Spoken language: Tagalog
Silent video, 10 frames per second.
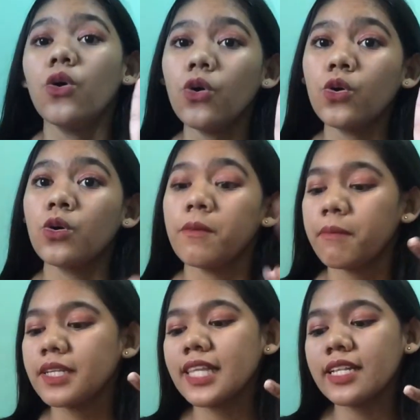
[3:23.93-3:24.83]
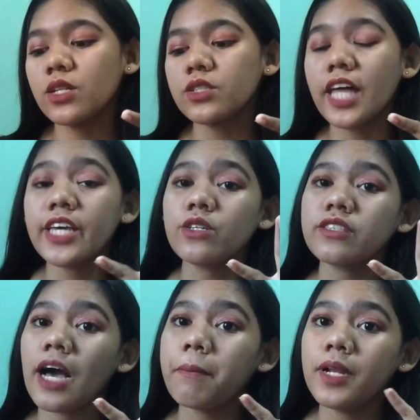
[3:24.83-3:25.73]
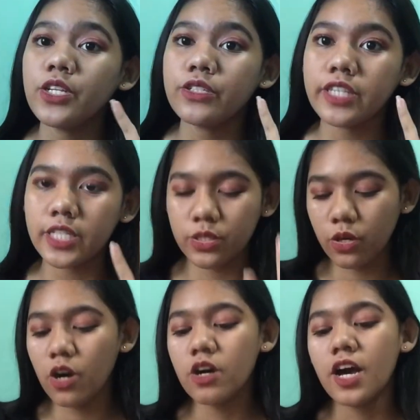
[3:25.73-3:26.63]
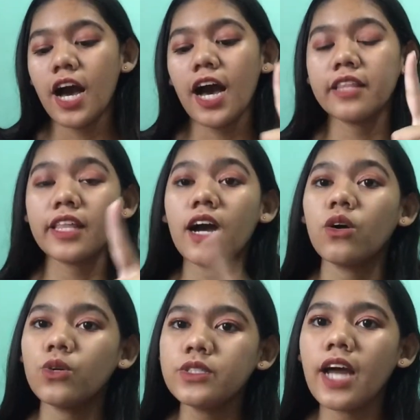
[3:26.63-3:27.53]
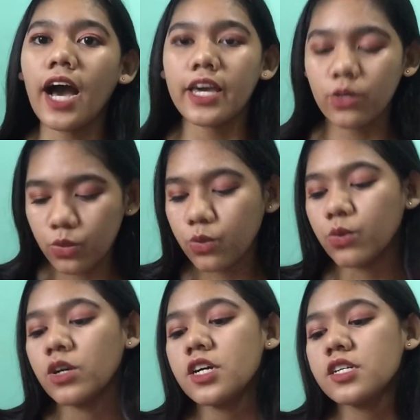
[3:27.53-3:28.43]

who. May tatlo tayong W dito at ang una ay who.